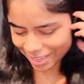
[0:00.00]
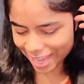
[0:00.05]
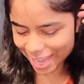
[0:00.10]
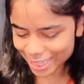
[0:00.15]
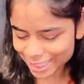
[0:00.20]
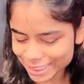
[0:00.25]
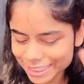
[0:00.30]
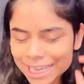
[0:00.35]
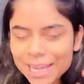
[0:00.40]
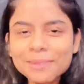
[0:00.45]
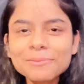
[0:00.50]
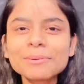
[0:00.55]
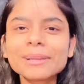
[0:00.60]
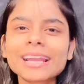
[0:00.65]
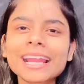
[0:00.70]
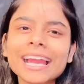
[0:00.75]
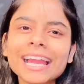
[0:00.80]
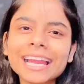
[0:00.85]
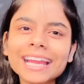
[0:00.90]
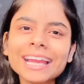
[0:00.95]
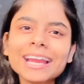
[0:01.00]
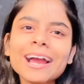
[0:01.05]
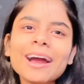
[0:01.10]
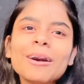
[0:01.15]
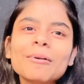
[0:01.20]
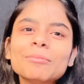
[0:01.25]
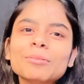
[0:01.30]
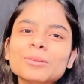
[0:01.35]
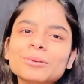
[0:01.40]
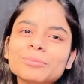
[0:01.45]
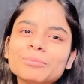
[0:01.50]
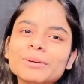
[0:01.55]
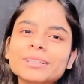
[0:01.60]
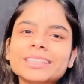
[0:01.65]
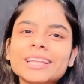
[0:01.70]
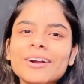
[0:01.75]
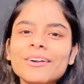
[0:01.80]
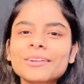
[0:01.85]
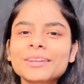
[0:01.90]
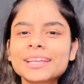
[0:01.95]
अच्छा ही बनाया है आप लोग
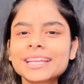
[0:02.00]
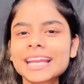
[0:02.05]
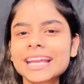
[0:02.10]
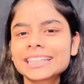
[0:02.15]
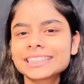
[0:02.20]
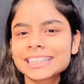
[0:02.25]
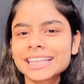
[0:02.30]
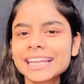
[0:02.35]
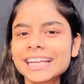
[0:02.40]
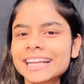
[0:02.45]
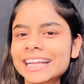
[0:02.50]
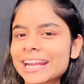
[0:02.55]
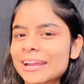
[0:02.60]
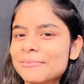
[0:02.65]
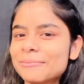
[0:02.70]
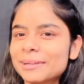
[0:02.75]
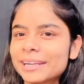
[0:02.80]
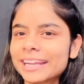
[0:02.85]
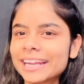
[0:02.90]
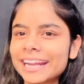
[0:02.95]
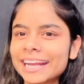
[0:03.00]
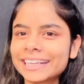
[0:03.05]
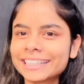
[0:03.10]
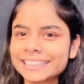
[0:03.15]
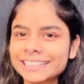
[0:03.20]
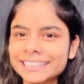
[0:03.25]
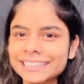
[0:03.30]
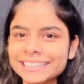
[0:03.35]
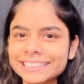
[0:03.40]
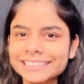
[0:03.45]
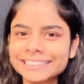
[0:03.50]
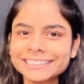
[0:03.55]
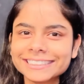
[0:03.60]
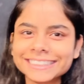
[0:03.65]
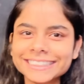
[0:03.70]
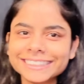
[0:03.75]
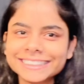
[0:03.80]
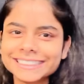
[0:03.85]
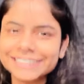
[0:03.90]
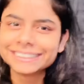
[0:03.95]
बताओ कि कैसा लग रहा है मेरा राखी गैस आप